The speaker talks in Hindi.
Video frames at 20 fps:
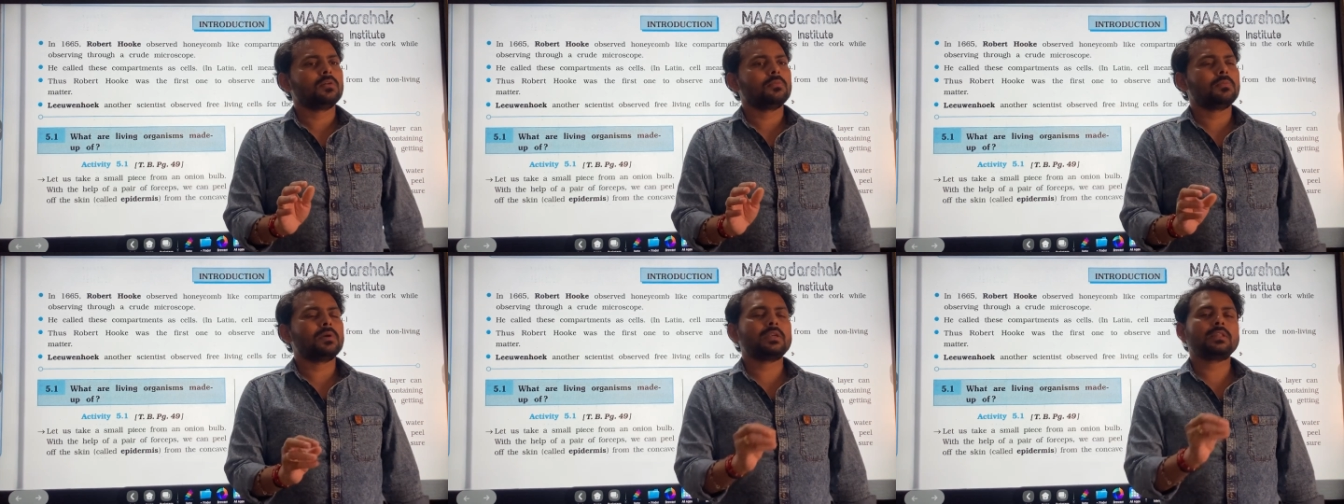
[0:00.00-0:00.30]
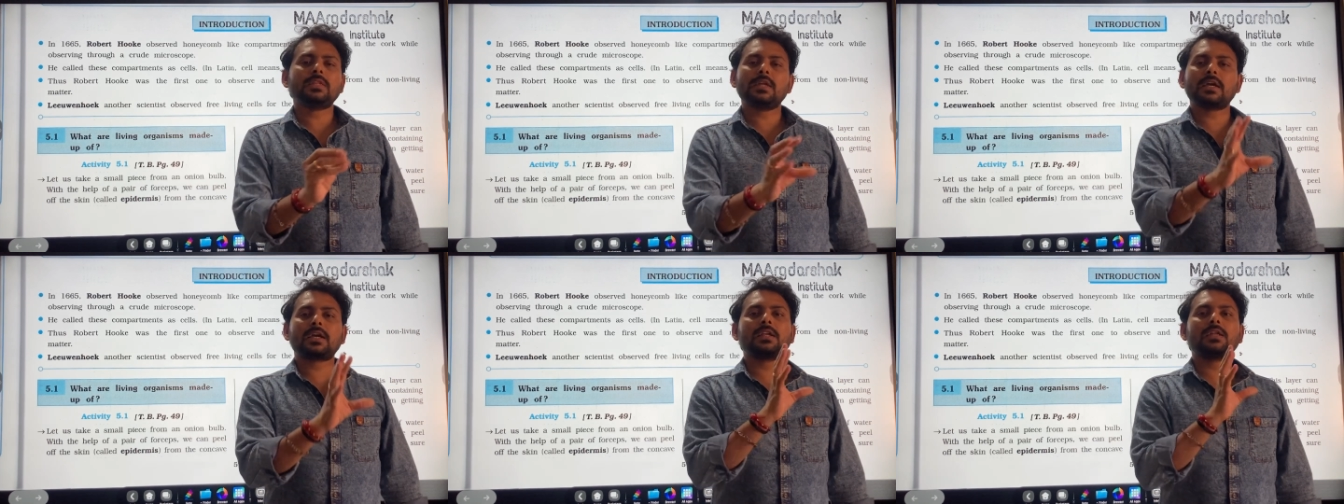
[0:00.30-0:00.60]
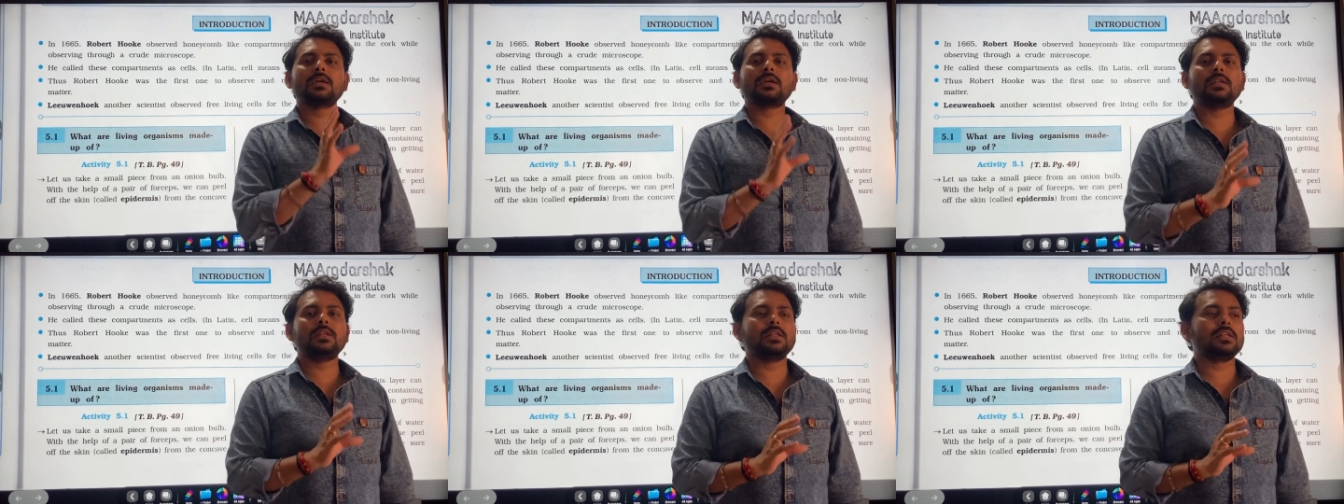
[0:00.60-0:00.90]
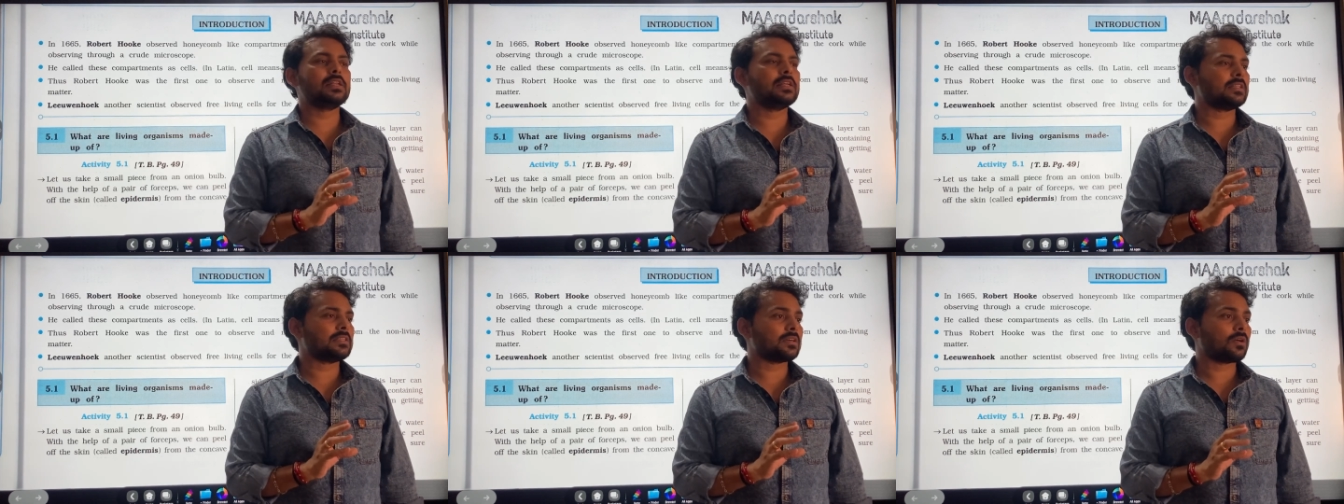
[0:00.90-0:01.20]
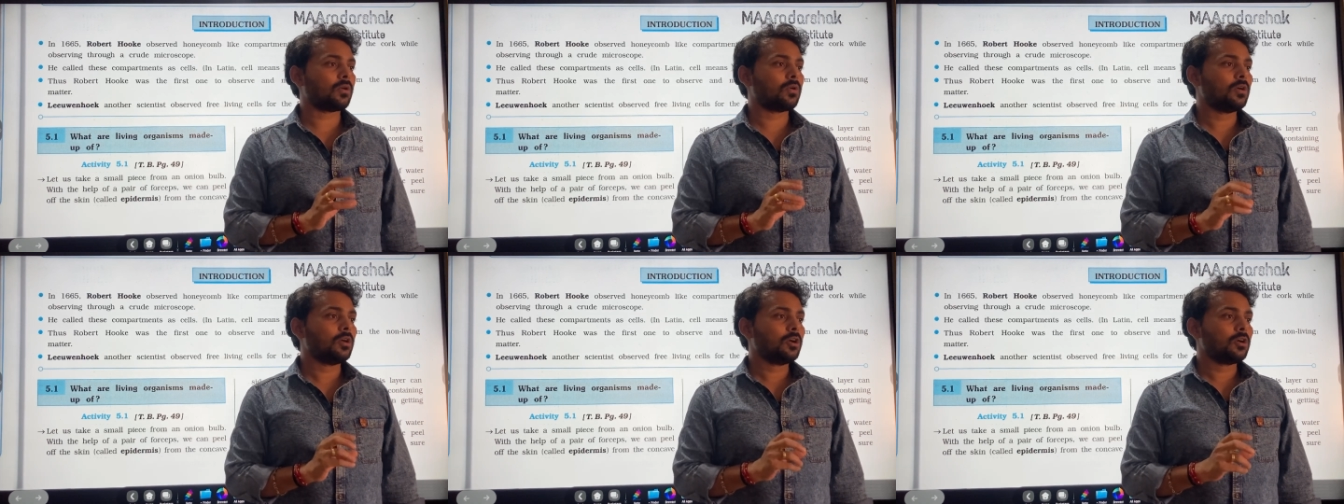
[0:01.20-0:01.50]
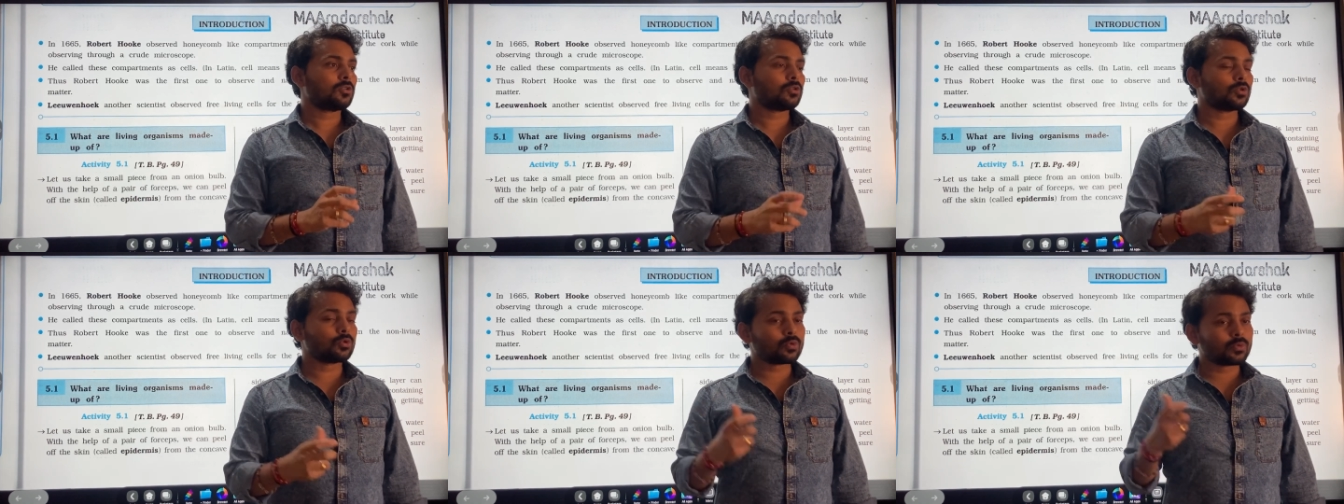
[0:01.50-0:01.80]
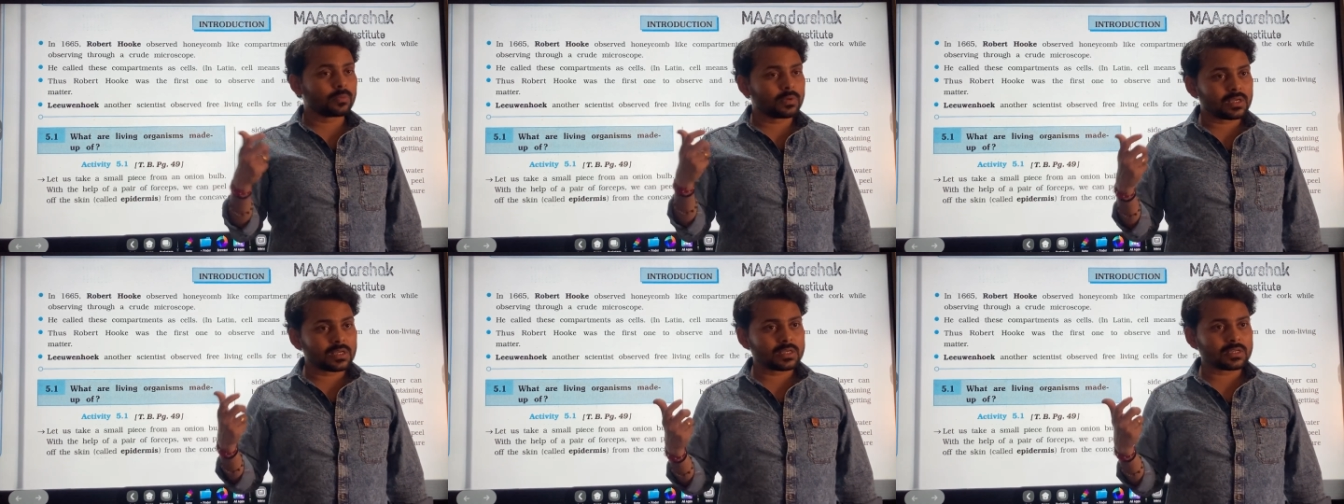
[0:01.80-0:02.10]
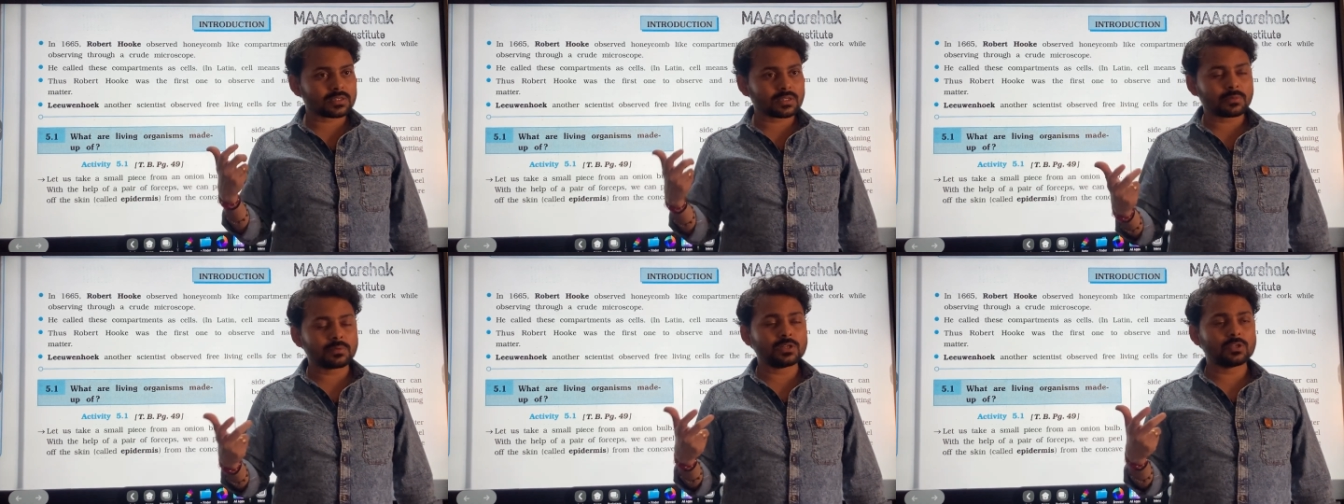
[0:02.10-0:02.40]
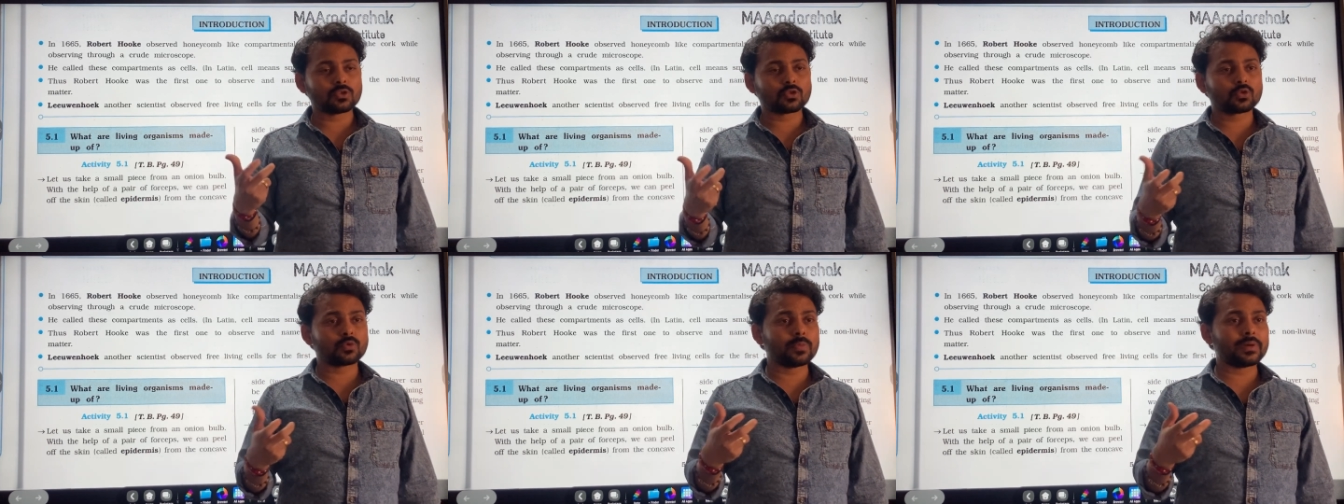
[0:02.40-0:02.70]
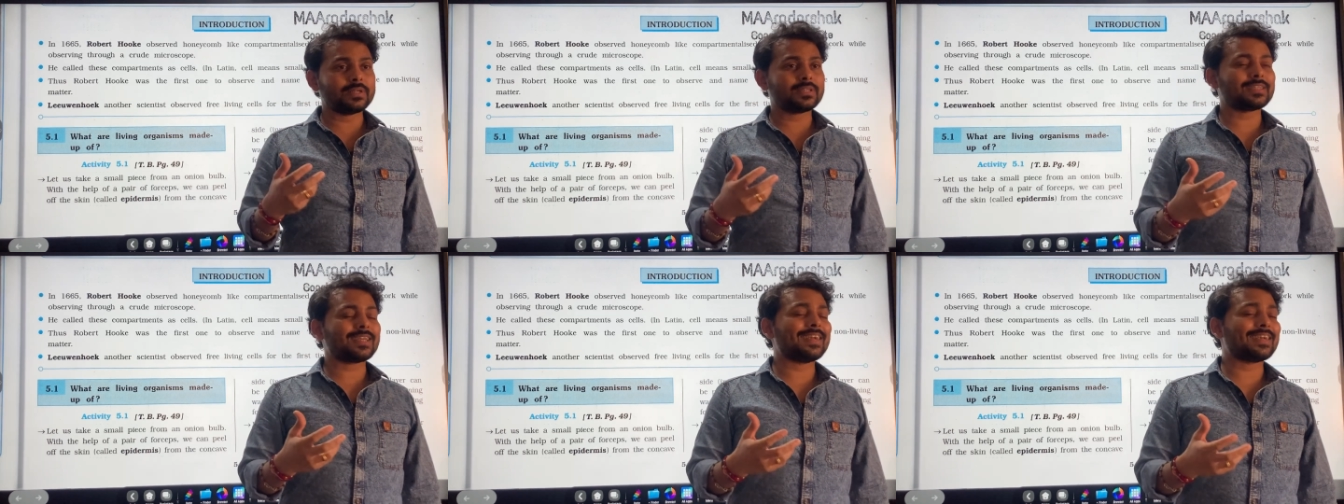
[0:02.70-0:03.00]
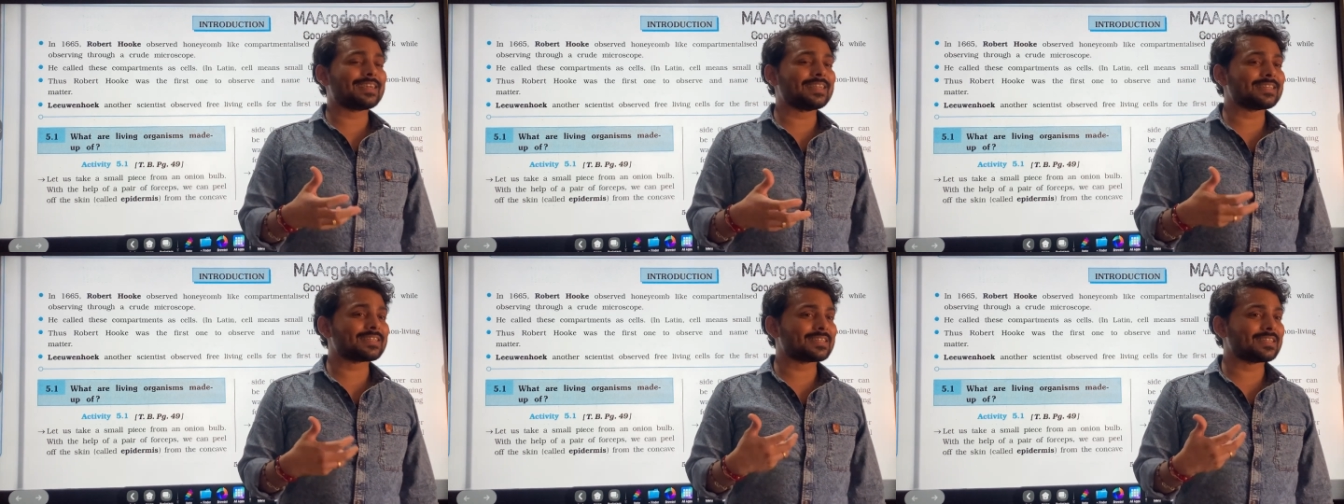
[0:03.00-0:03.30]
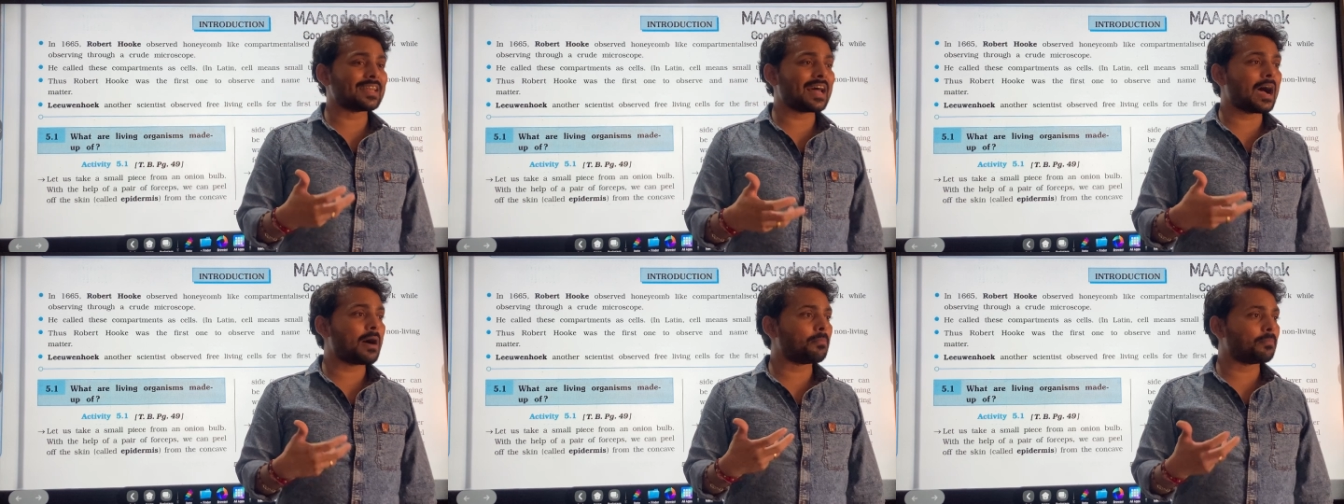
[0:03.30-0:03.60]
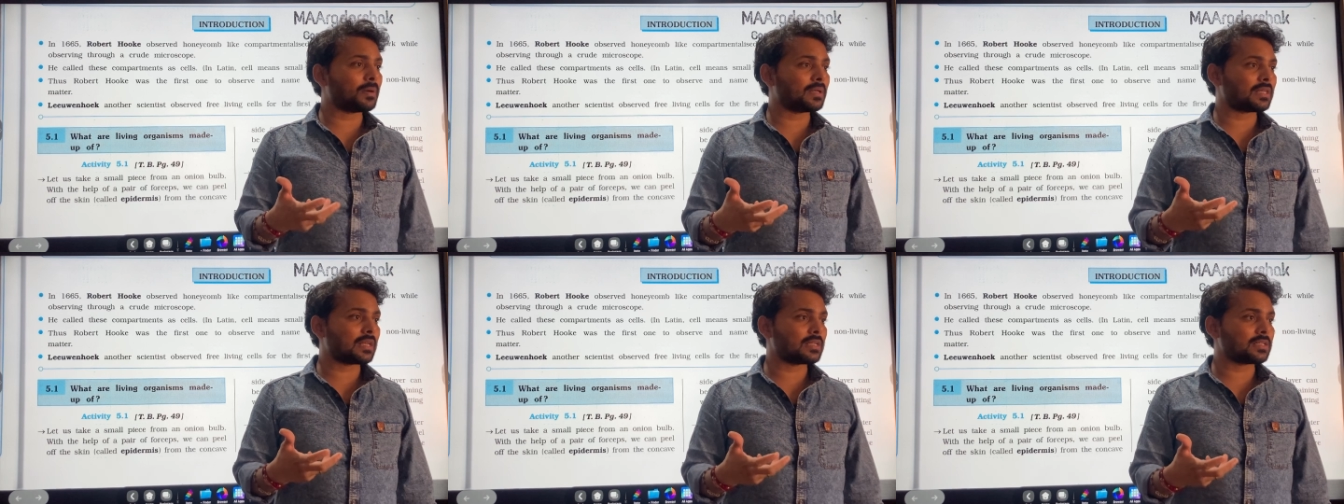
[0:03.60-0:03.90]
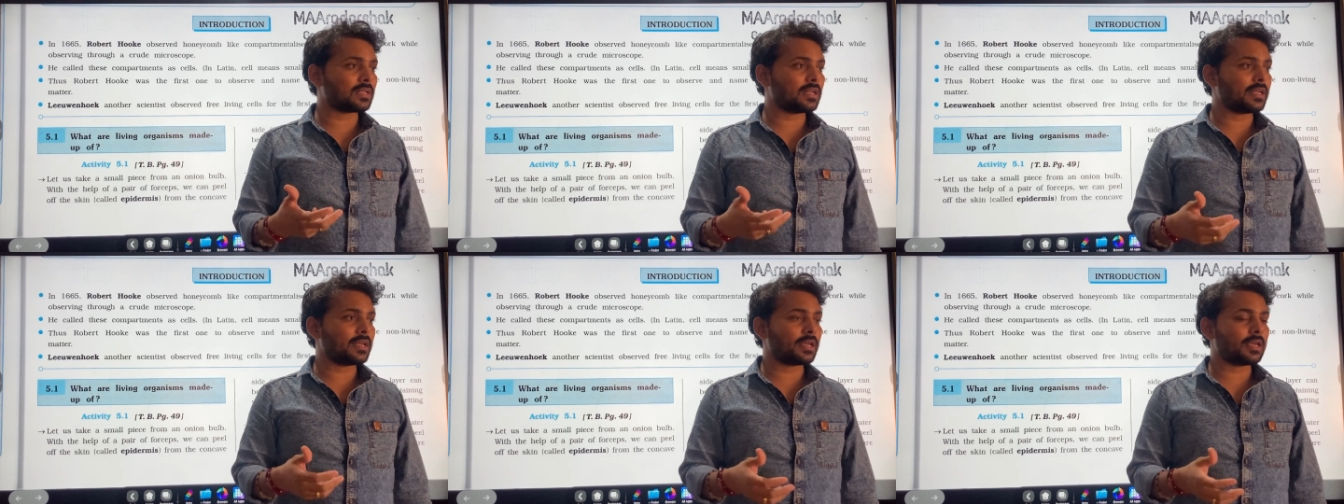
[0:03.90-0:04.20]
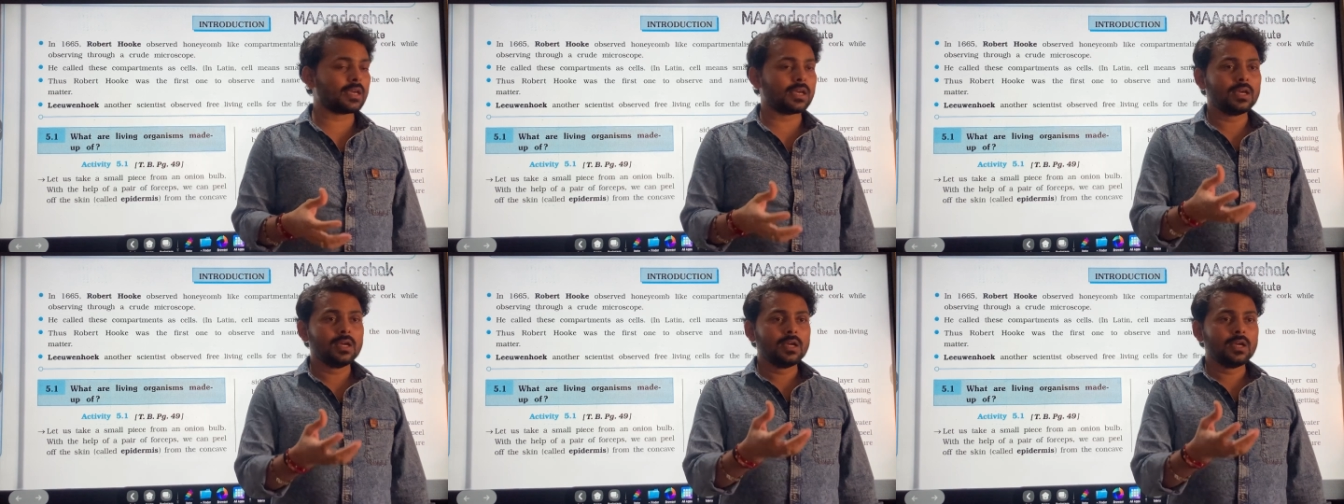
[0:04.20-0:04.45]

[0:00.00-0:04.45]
बट देखने के लिए ले जाओ तो तुम्हें ये सब इंस्ट्रूमेंट्स के एटलीस्ट नाम पता चलेंगे